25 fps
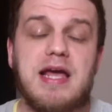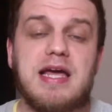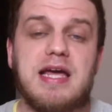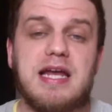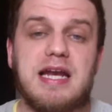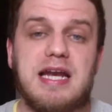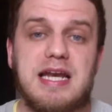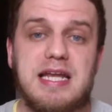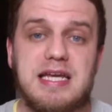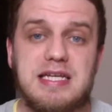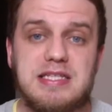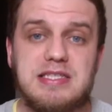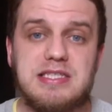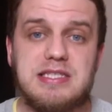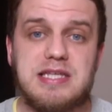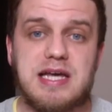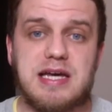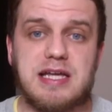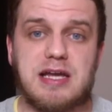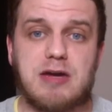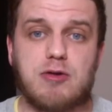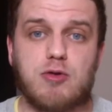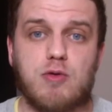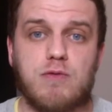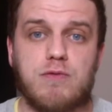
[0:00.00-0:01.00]
Les dix
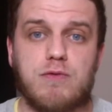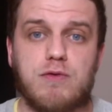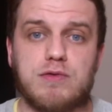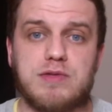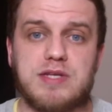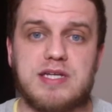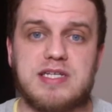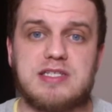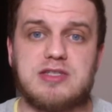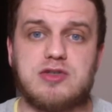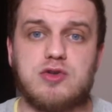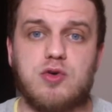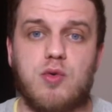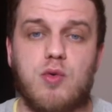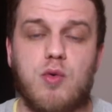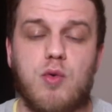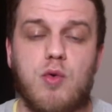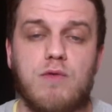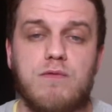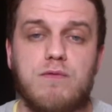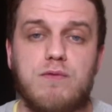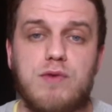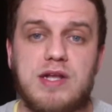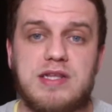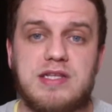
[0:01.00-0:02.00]
dernières confrontations
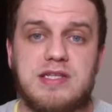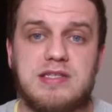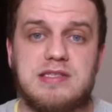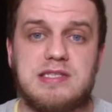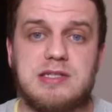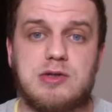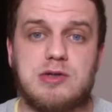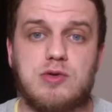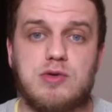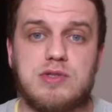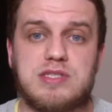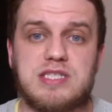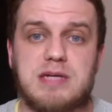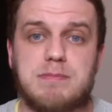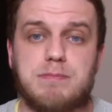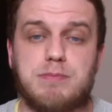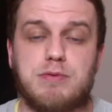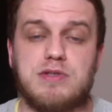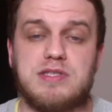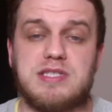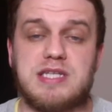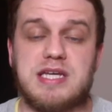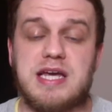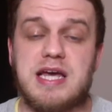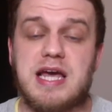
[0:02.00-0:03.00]
ont vu l'Atlético
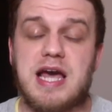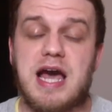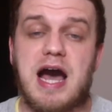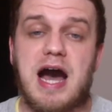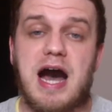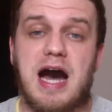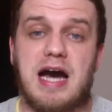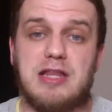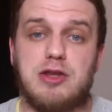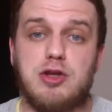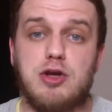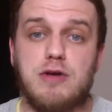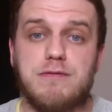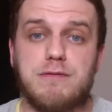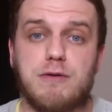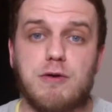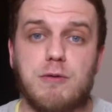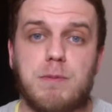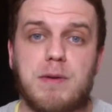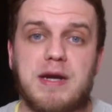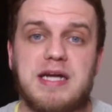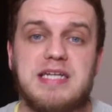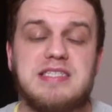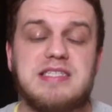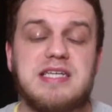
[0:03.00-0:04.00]
s'imposer à neuf
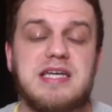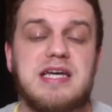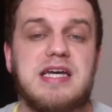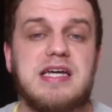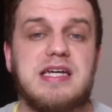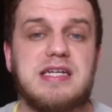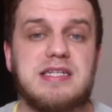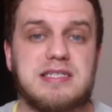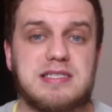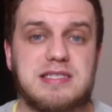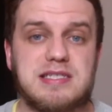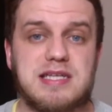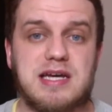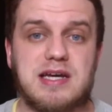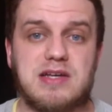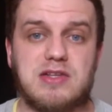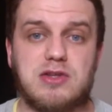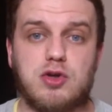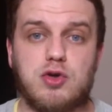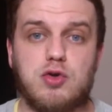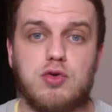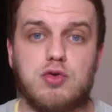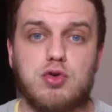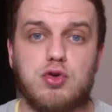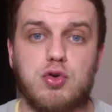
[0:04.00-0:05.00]
reprises,
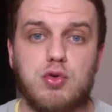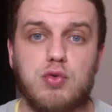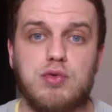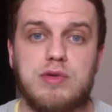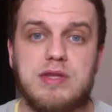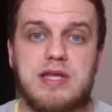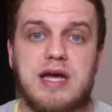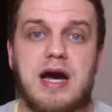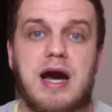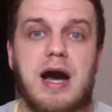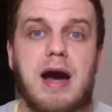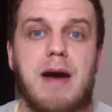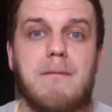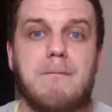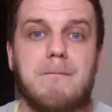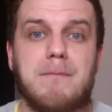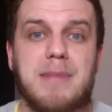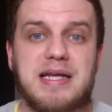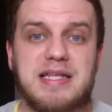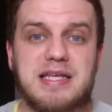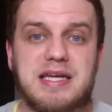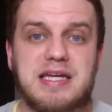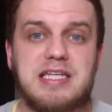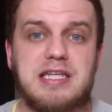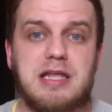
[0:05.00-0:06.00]
certes Tôt ou tard,
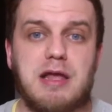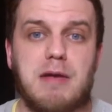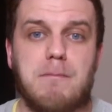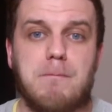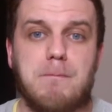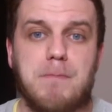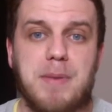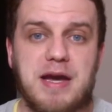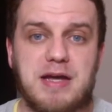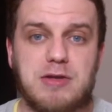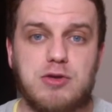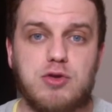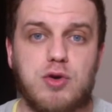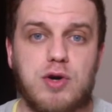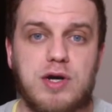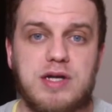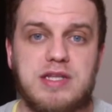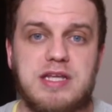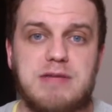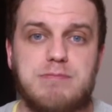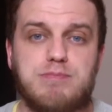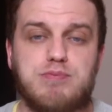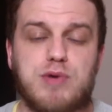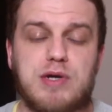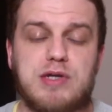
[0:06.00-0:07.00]
Madrid perdra
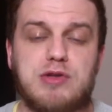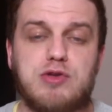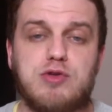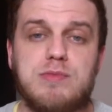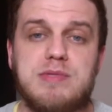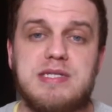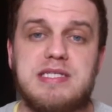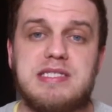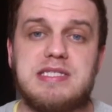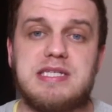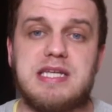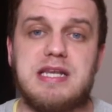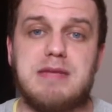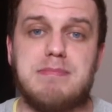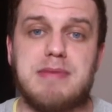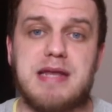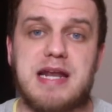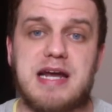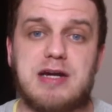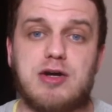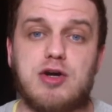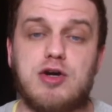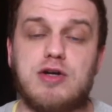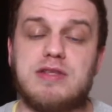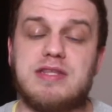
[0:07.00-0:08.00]
des points à domicile, mais
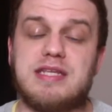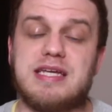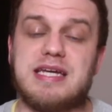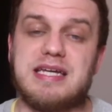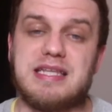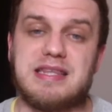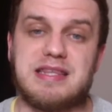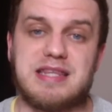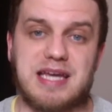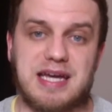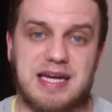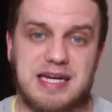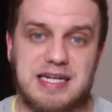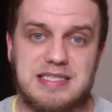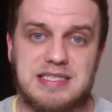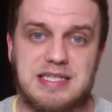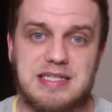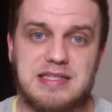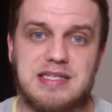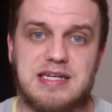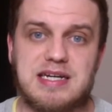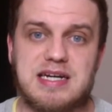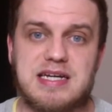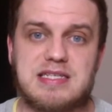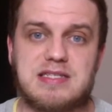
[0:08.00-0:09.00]
la cote est très
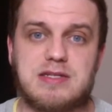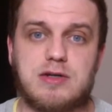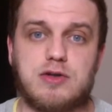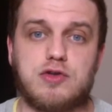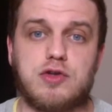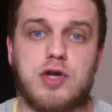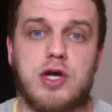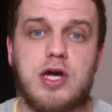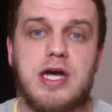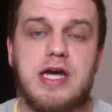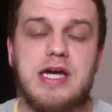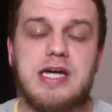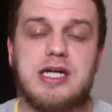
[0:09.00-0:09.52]
intéressante.